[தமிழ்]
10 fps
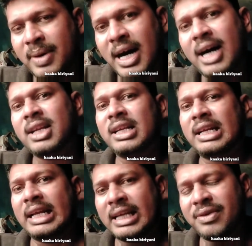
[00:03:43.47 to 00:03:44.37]

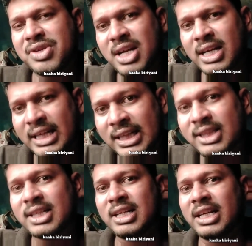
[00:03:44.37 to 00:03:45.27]
பாருங்கள் நிறைய விஷயங்களை
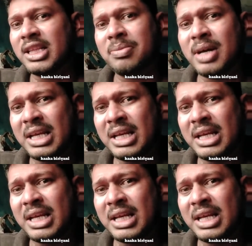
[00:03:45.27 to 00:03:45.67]
கற்றுக்குங்க இந்த